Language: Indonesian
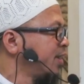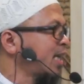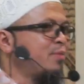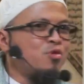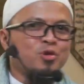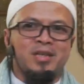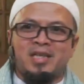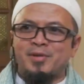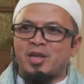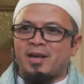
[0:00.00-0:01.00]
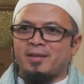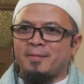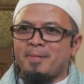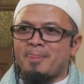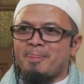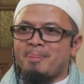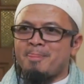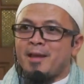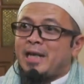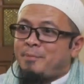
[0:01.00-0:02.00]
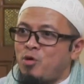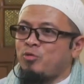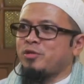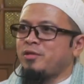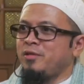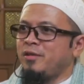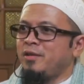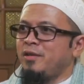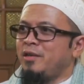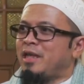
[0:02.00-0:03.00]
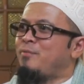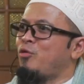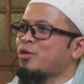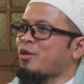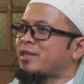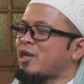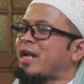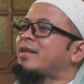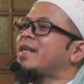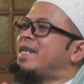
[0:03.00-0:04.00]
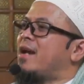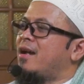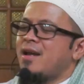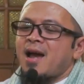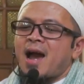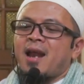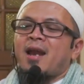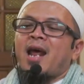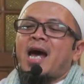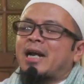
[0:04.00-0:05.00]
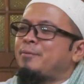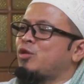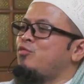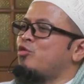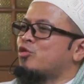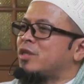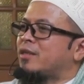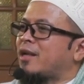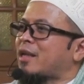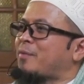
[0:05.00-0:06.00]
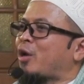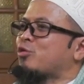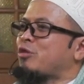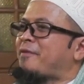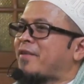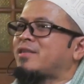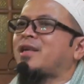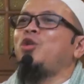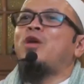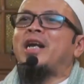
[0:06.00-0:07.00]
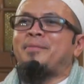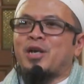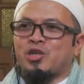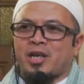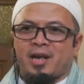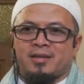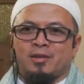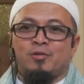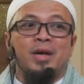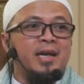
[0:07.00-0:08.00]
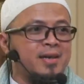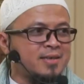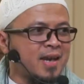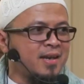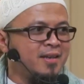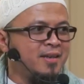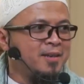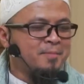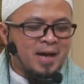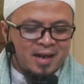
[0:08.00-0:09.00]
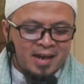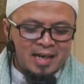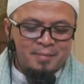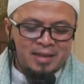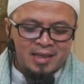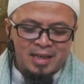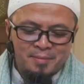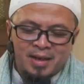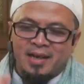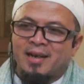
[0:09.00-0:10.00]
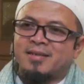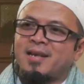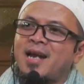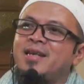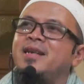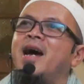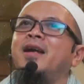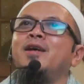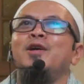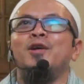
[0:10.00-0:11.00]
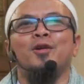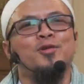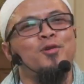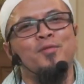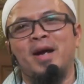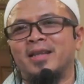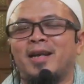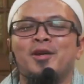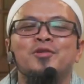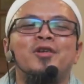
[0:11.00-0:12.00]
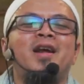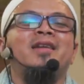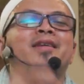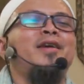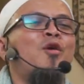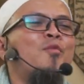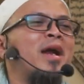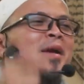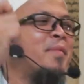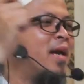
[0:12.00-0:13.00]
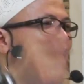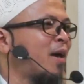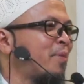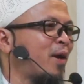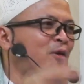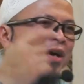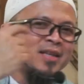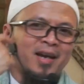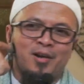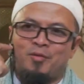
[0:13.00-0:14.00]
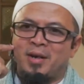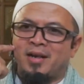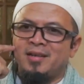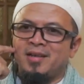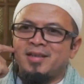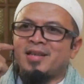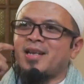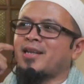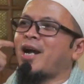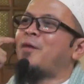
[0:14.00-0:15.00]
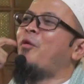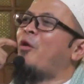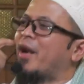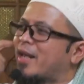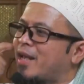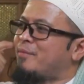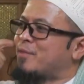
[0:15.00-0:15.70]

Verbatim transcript: Kita dibungkus kan sama syariat? Dibungkus. Dibungkus oleh syariat? Iya. Halal haram itu bungkus kita. Tapi kalau sudah fasik keluar daripada syariat itu. Mengerikan sekali. Maka kalimat ini mengerikan sekali dan Rasulullah mengatakan, Sadaqta ya Umar, benar apa yang kau katakan Umar ternyata nggak boleh ya